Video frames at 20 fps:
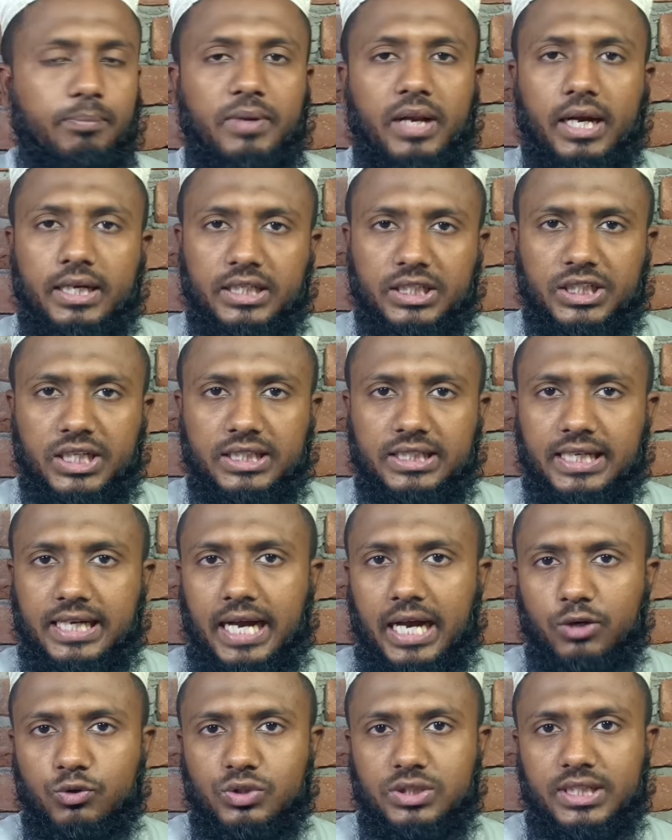আপনারা একটা সাদা
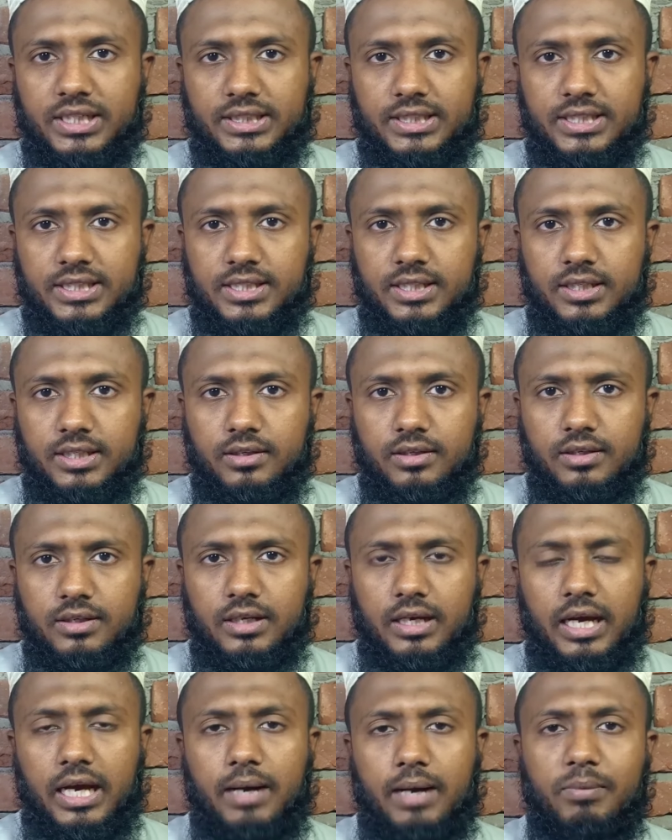কাগজ দেখতেছেন
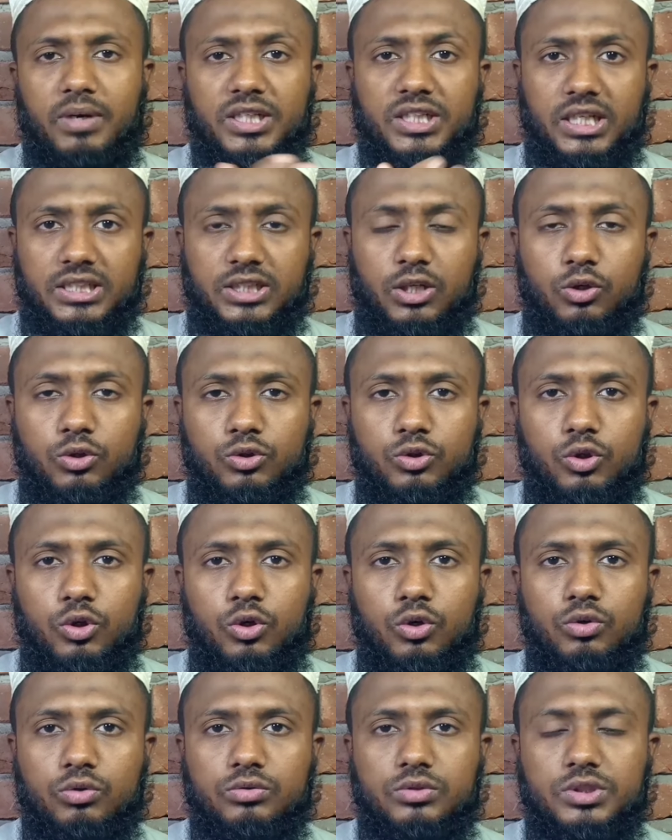আমরা সাধারণত
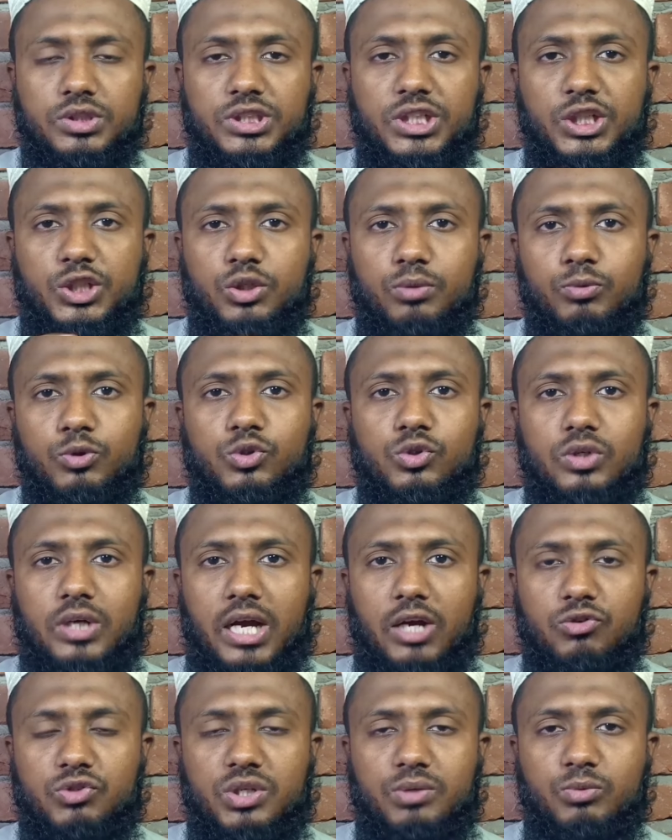যে সমস্ত
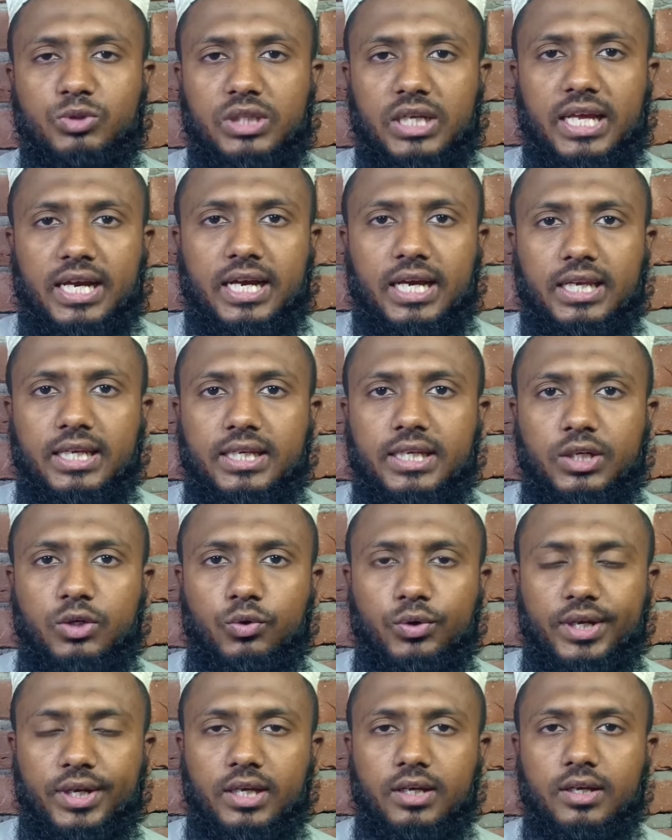কাগজের মধ্যে লেখালেখি
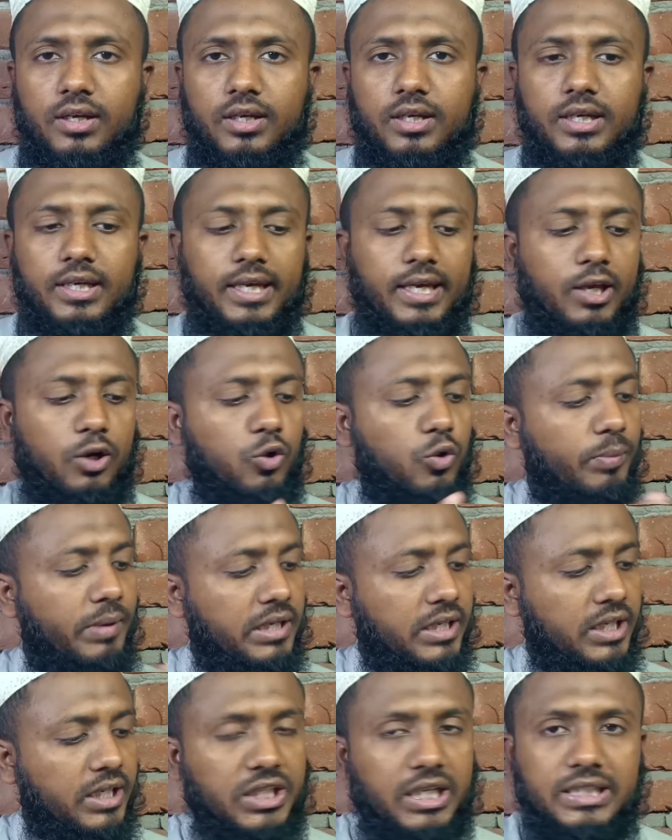করি এরকম
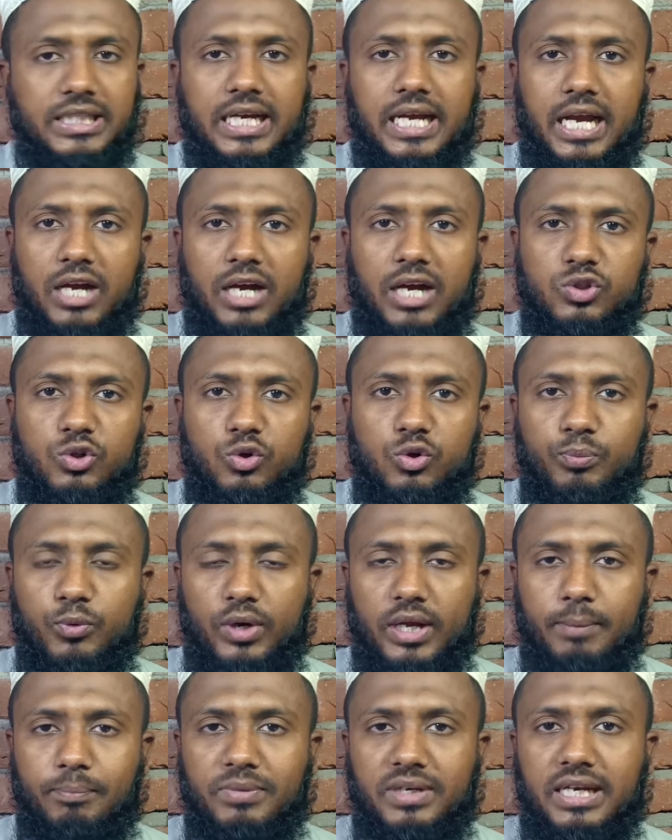একটা সাদা কাগজের
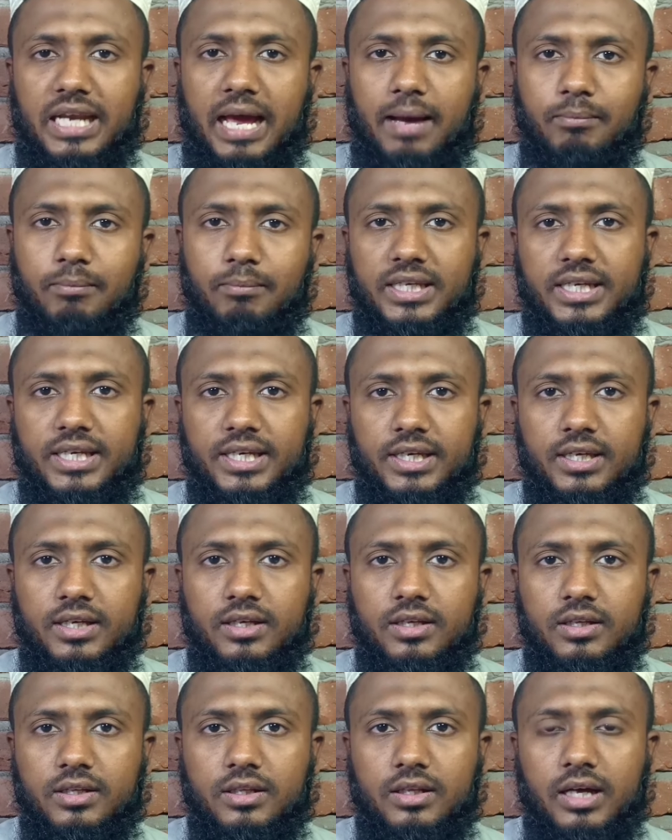উপরে আপনি নাম লিখে
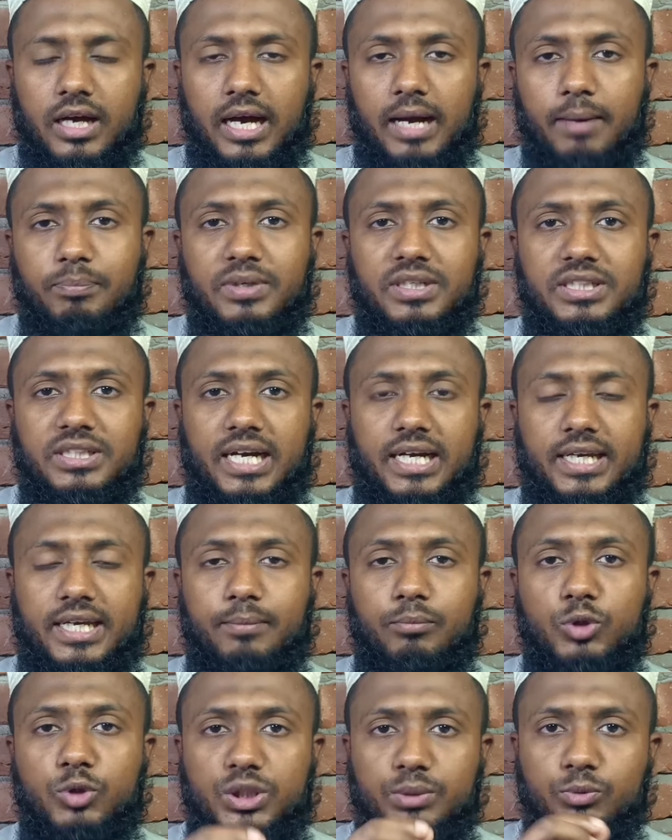আপনি যাকে
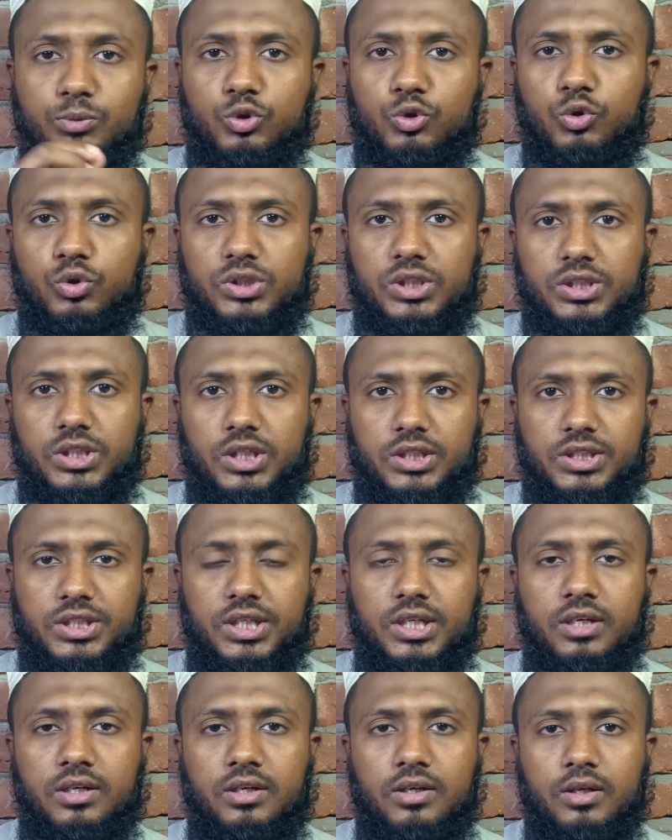বশীভূত করতে
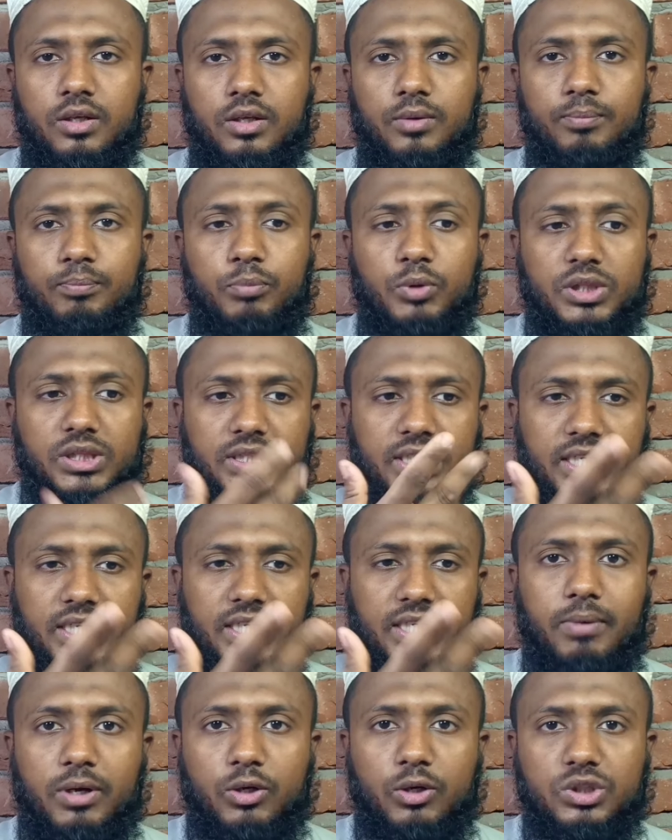যাচ্ছেন
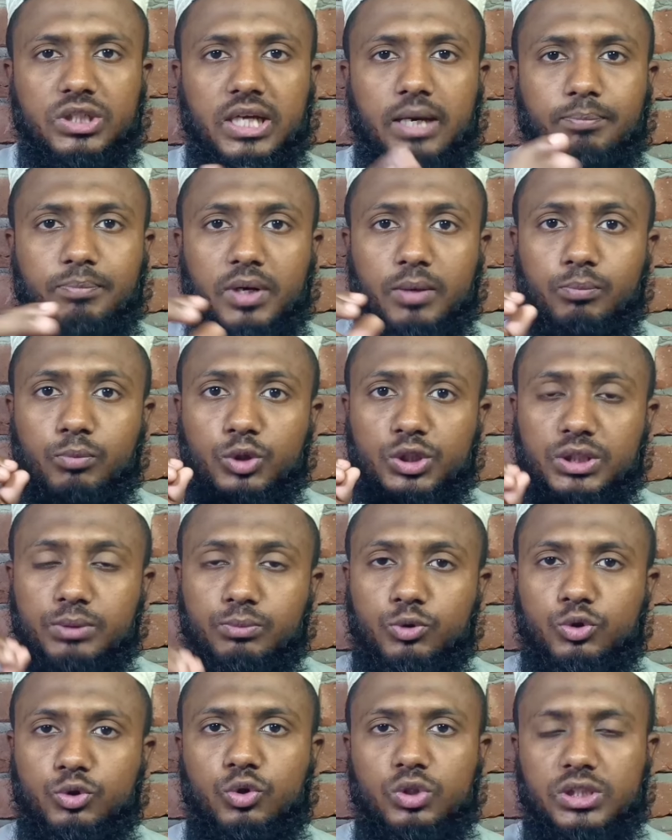প্রত্যেকটা মানুষকে আপনার
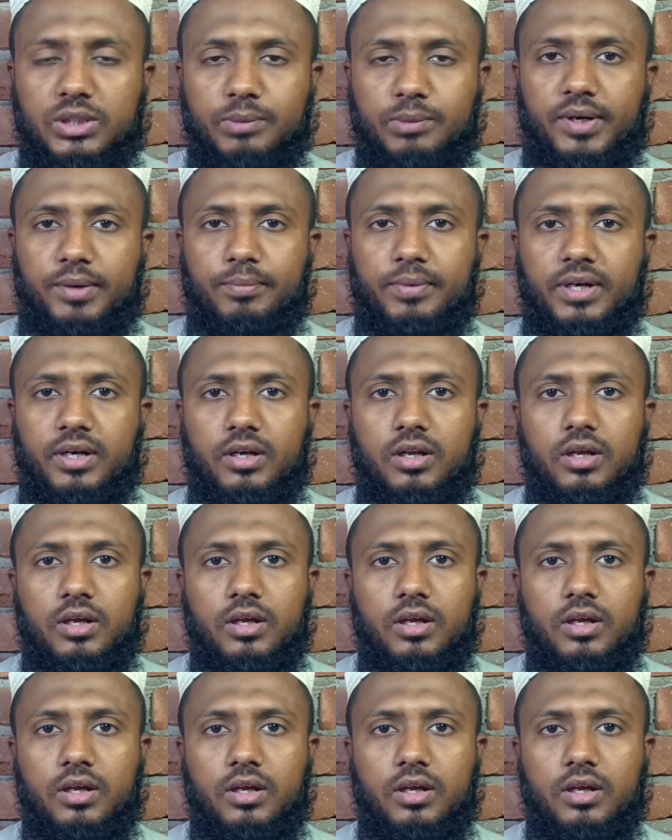বশীভূত করতে পারবেন